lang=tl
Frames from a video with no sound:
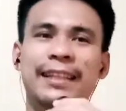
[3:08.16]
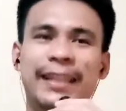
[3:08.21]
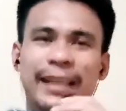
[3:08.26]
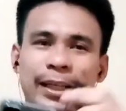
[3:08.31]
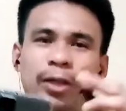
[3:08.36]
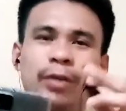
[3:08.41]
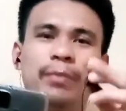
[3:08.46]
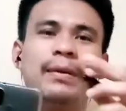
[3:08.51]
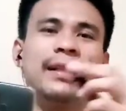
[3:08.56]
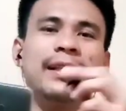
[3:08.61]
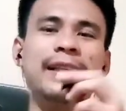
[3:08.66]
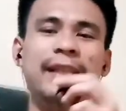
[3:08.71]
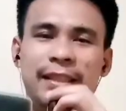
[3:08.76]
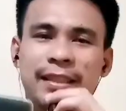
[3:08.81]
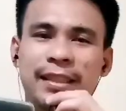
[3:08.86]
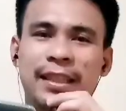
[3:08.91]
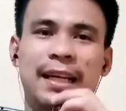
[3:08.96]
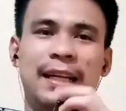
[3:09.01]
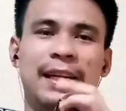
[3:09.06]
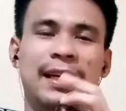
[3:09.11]
Thank you brother
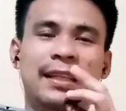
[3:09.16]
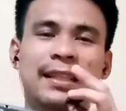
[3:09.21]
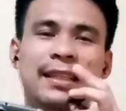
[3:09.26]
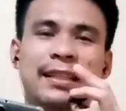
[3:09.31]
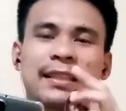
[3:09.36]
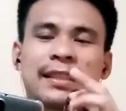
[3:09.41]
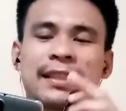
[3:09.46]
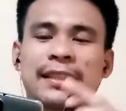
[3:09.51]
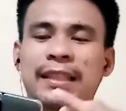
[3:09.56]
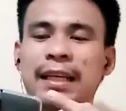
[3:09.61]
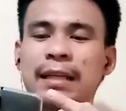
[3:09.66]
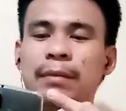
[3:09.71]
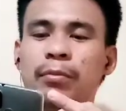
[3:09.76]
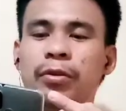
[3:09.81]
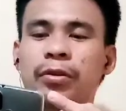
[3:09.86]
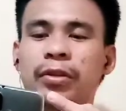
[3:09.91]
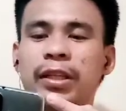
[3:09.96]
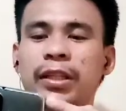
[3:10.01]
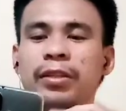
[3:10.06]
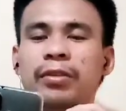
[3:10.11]
sa nag-design
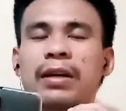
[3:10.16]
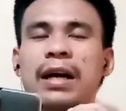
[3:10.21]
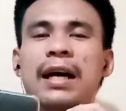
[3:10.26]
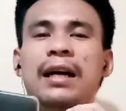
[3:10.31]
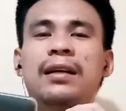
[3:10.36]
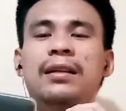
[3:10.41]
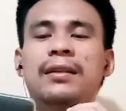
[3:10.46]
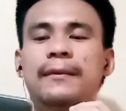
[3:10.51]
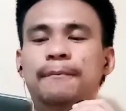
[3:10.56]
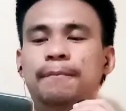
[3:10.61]
mo dito ha. Ah.